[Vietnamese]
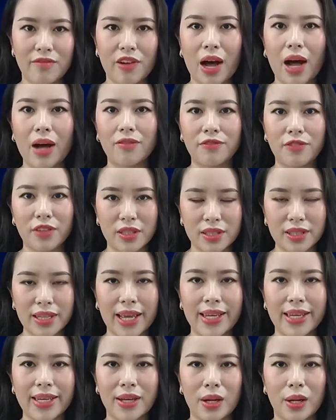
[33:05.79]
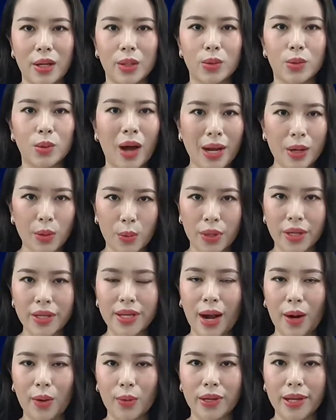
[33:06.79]
và phương Tây thoát quỹ
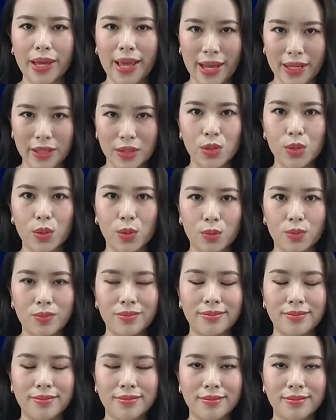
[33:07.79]
đạo Nga-Trung.